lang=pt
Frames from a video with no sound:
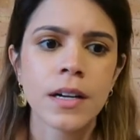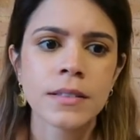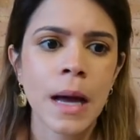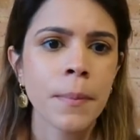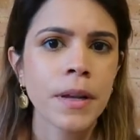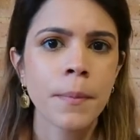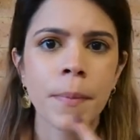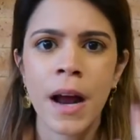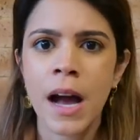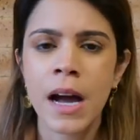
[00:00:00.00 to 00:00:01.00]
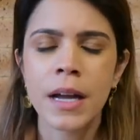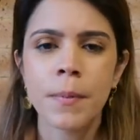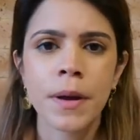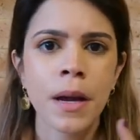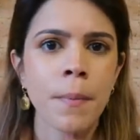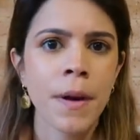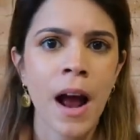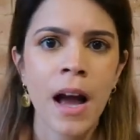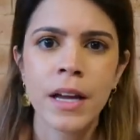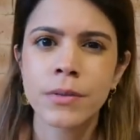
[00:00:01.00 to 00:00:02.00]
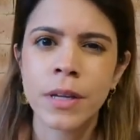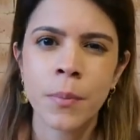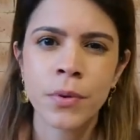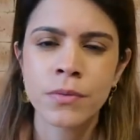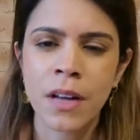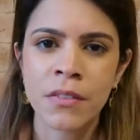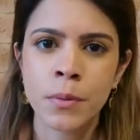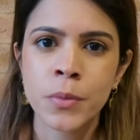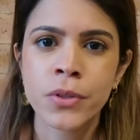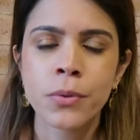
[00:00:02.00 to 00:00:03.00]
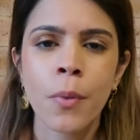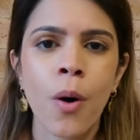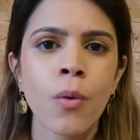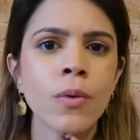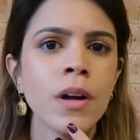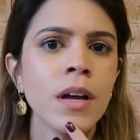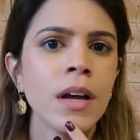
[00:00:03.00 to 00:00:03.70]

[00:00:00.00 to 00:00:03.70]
andar pela praia, pra ir à praia, o tempo não tava muito bom.